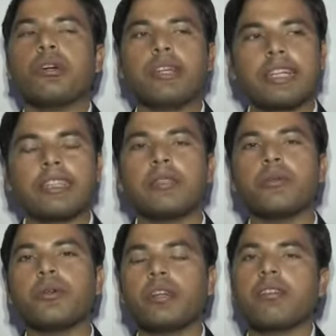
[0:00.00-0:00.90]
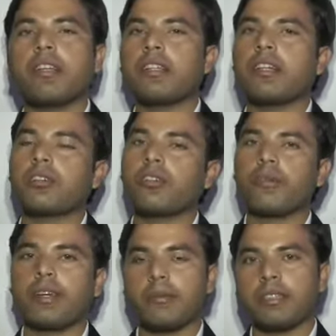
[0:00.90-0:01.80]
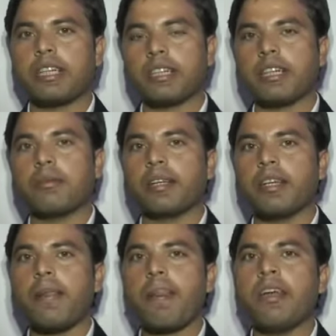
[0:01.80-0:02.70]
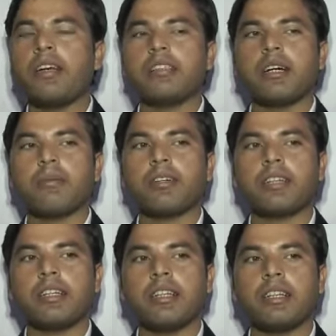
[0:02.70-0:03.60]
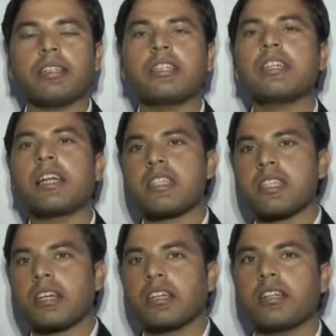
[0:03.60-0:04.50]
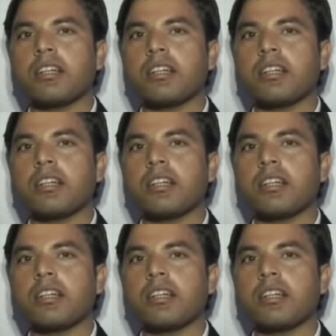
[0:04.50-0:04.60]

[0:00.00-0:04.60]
खेती में होने वाली दिक्कतों के बारे में जानकारी मिली जहाँ पर कि कीटनाशक